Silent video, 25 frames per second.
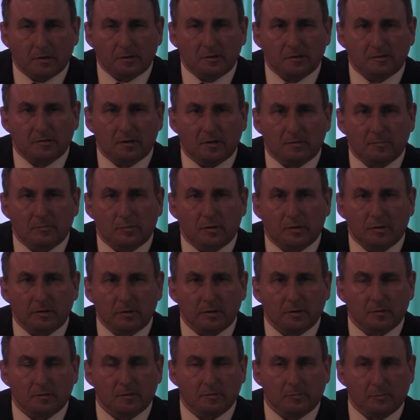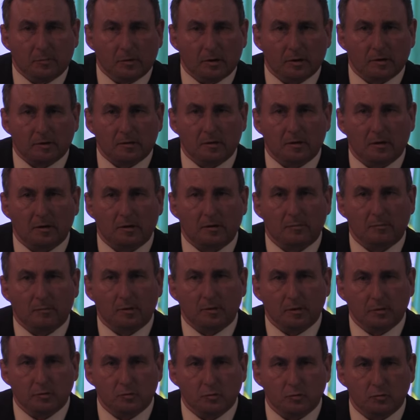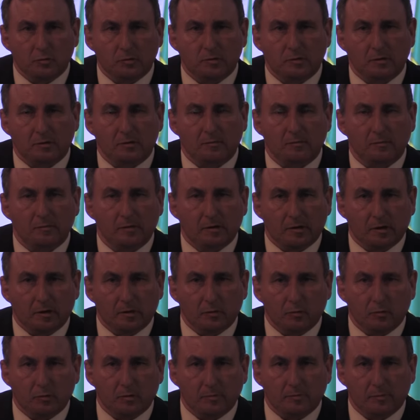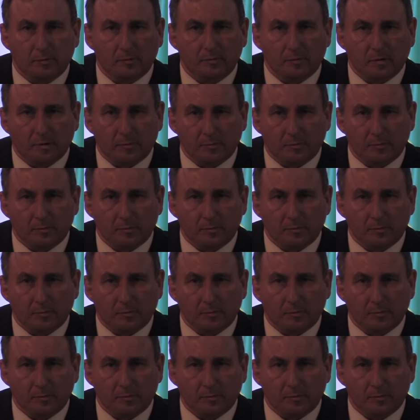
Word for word: Власть на местах взаимодействует с жителями, отлично